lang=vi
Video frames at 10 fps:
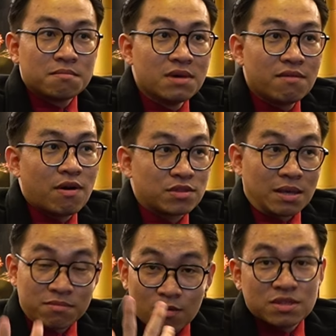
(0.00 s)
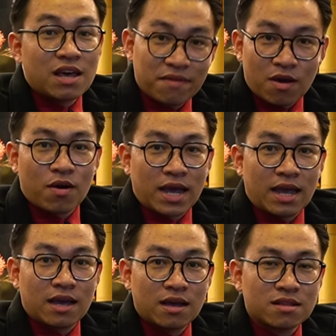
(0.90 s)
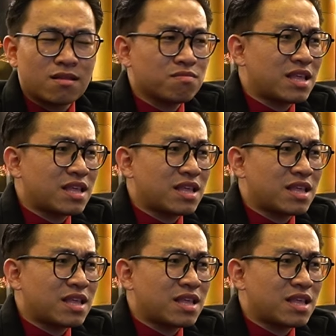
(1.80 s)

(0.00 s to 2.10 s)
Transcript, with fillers: Bước vào tiệm tóc tai phải gọn gàng, tóc